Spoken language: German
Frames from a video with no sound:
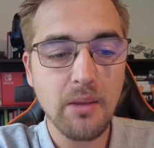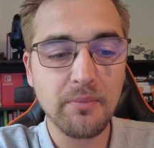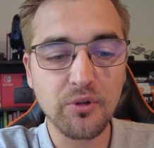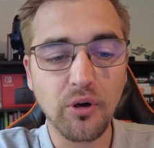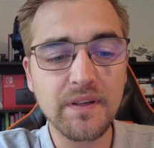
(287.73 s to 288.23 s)

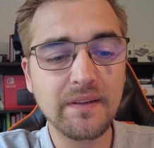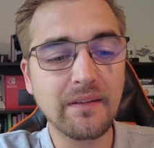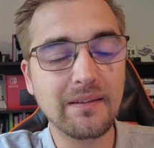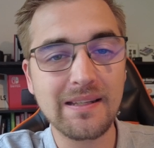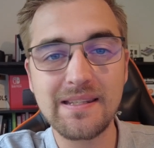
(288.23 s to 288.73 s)

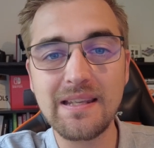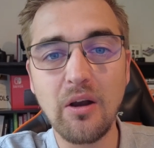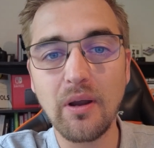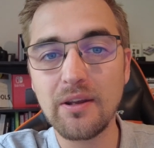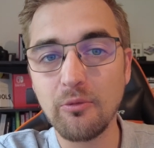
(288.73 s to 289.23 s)
Bedeutet, dass hier
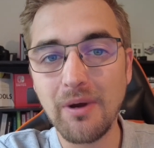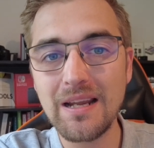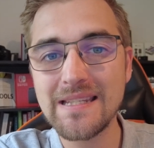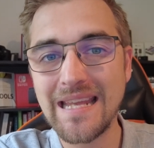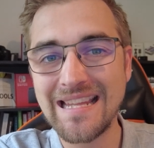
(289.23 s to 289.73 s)
auch ein
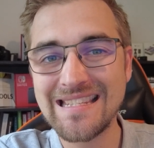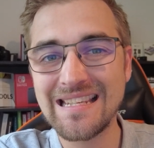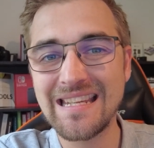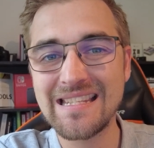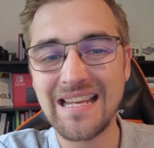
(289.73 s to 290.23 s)
normales
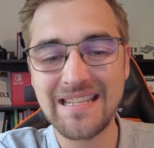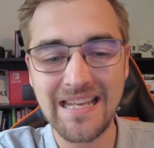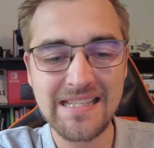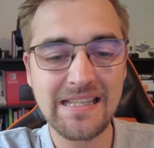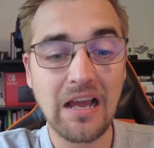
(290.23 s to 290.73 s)
ärztliches
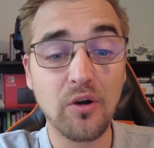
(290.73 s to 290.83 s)
Attest